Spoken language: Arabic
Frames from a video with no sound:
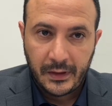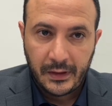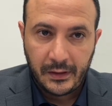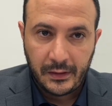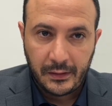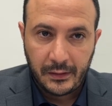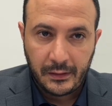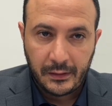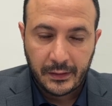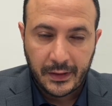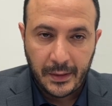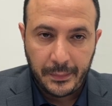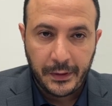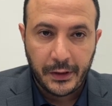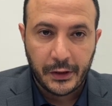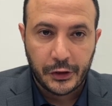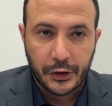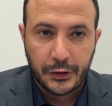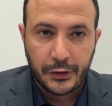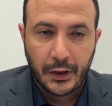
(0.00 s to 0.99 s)
آه،
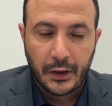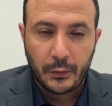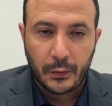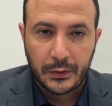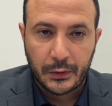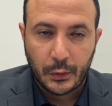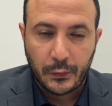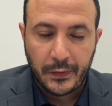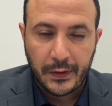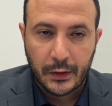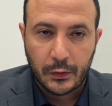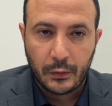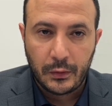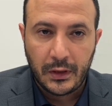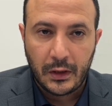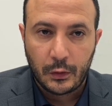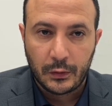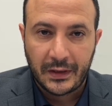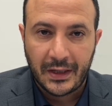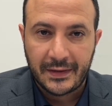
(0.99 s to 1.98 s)
كبير جدا وسوف يكون
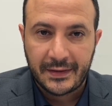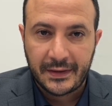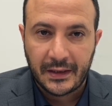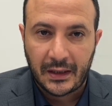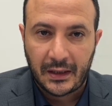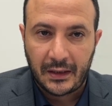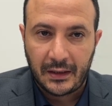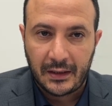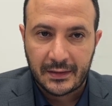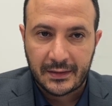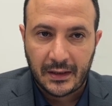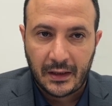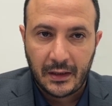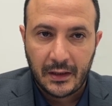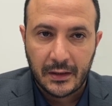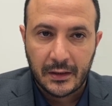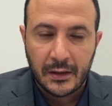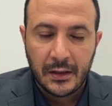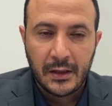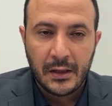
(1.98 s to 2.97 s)
له تاثير على
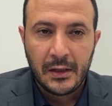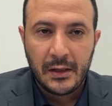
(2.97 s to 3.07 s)
اسعار